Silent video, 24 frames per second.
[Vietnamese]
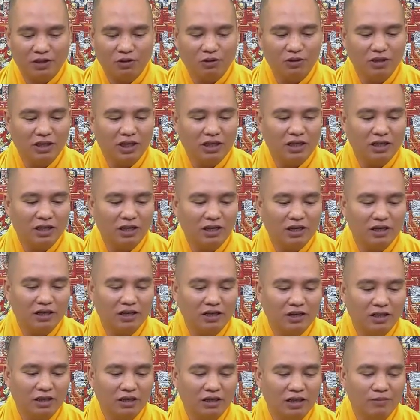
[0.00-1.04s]
tốt nhất là
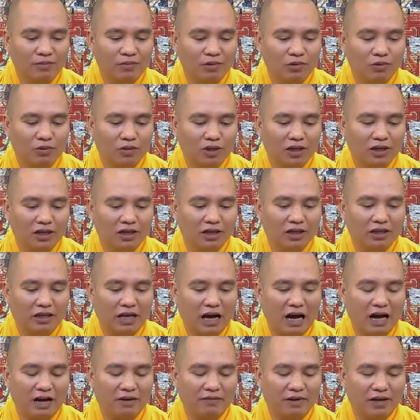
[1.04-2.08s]
nên nhất tâm tụng kinh địa
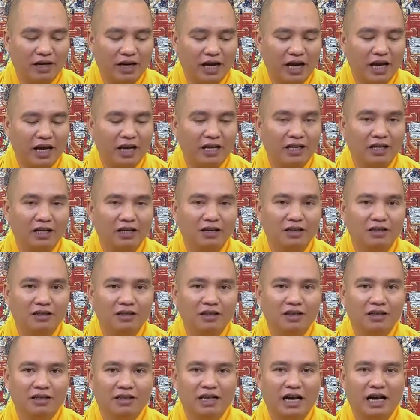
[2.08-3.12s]
tạng và nghe kinh
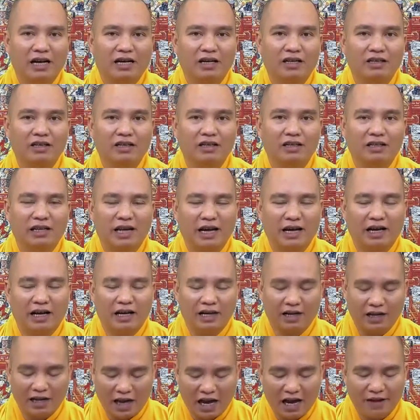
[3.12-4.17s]
giảng kinh địa tạng
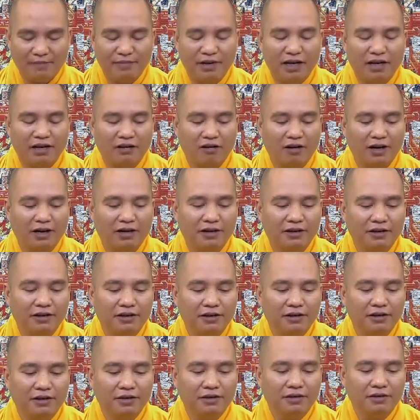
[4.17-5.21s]
cả hai mẹ con
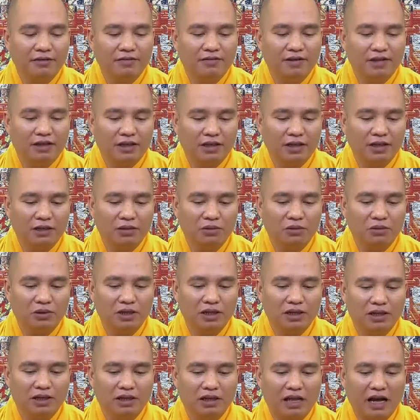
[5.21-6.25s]
và khi tụng
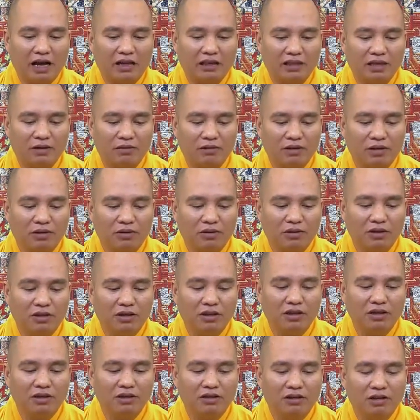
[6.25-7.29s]
kinh địa tạng xong thì hồi
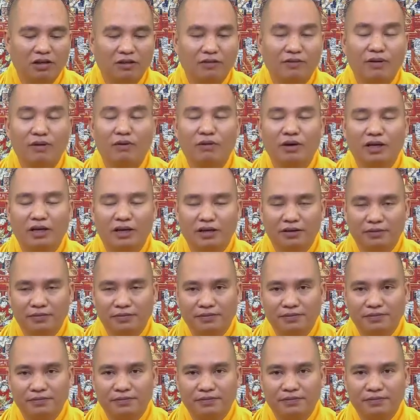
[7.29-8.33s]
hướng cho cái vong ấy
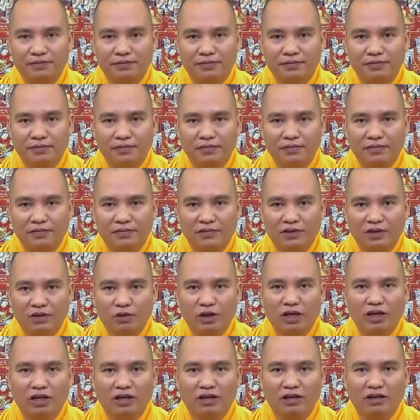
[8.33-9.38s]

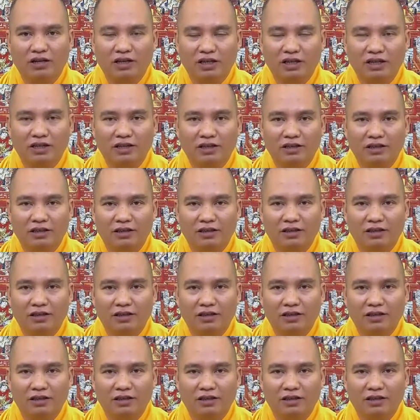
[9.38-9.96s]
khuyên họ đi